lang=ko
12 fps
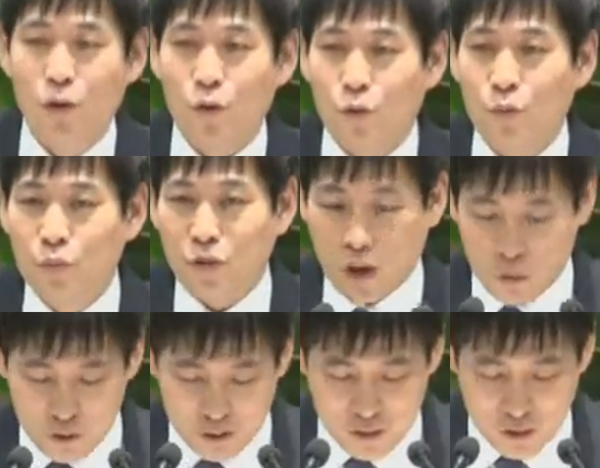공부를 하고
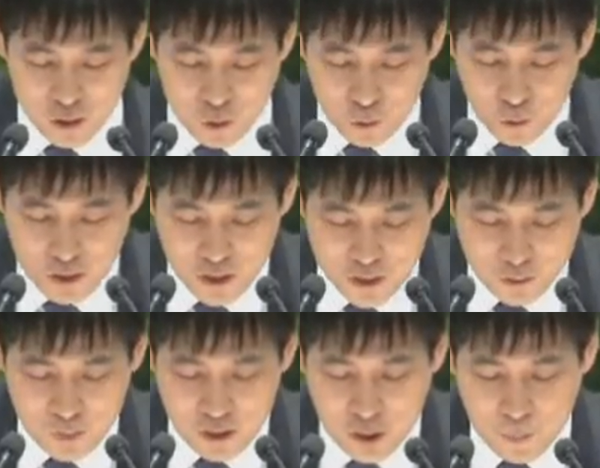있을지도
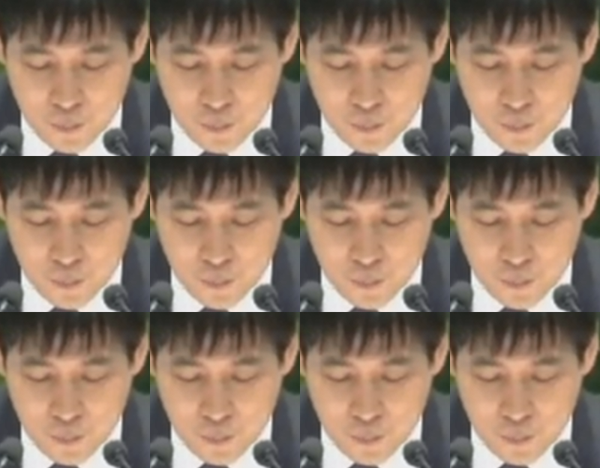모르겠습니다.